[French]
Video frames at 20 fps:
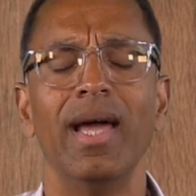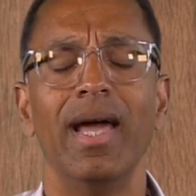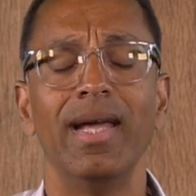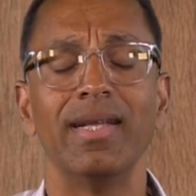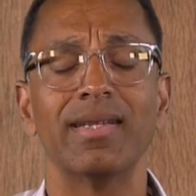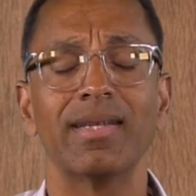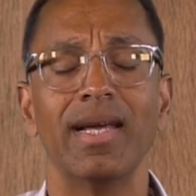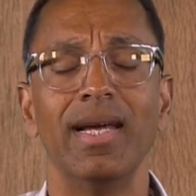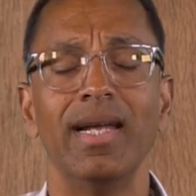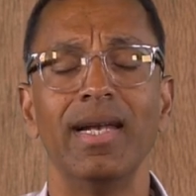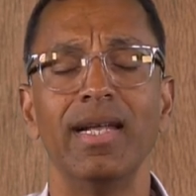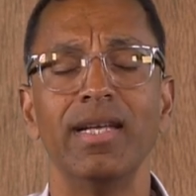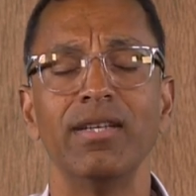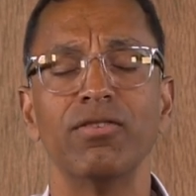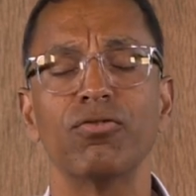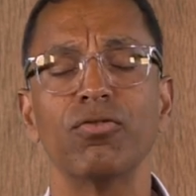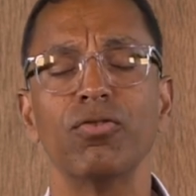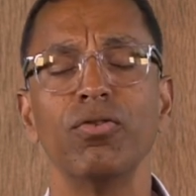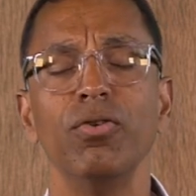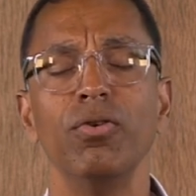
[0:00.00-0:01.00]
Être un
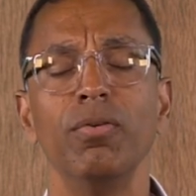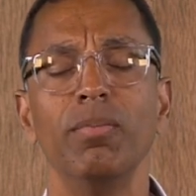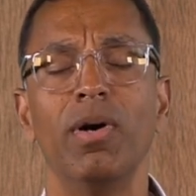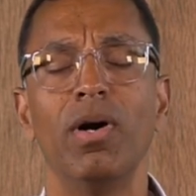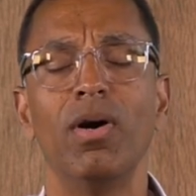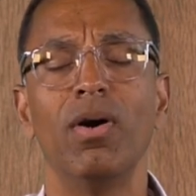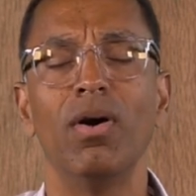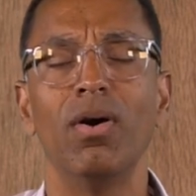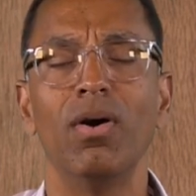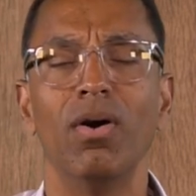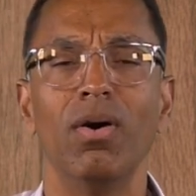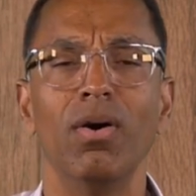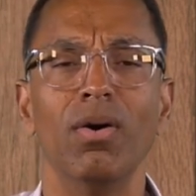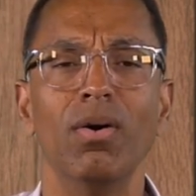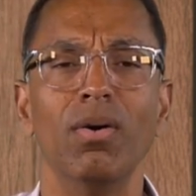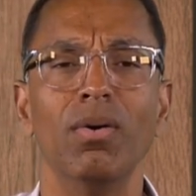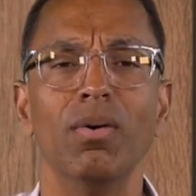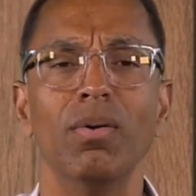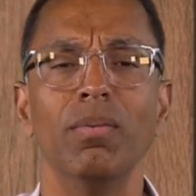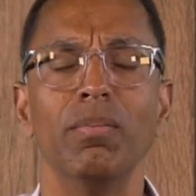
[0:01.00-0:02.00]
instrument
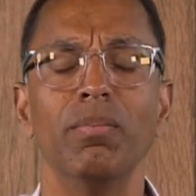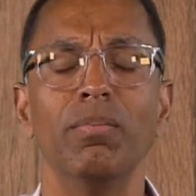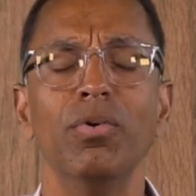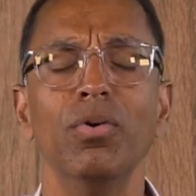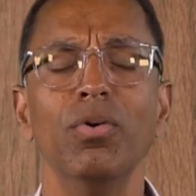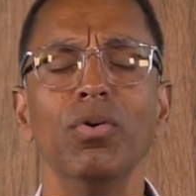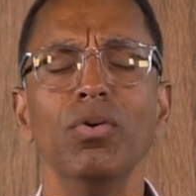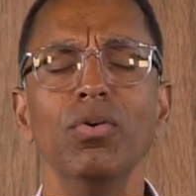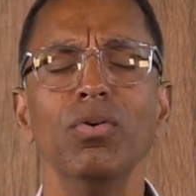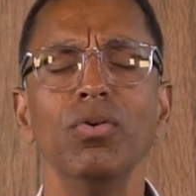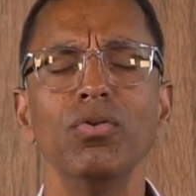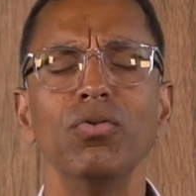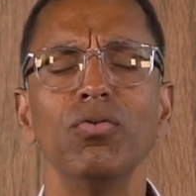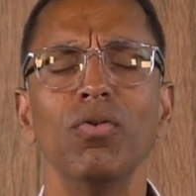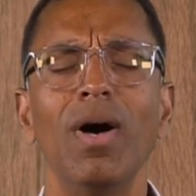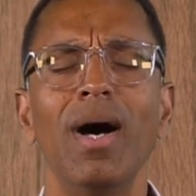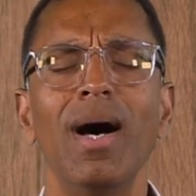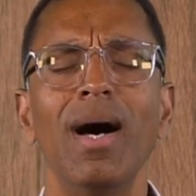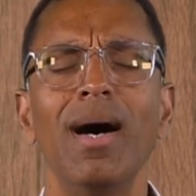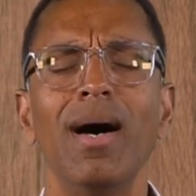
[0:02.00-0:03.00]
pour
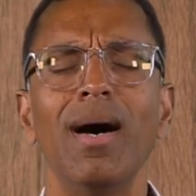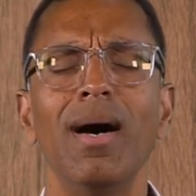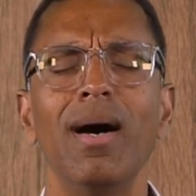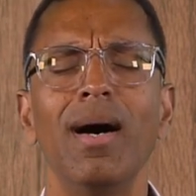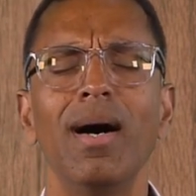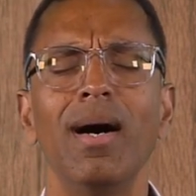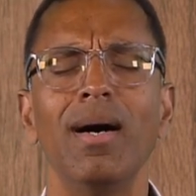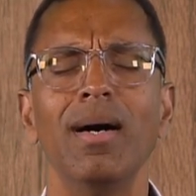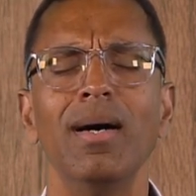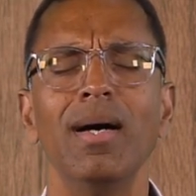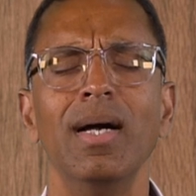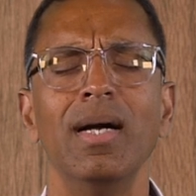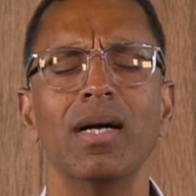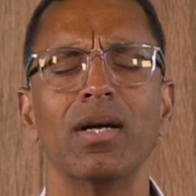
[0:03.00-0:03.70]
toi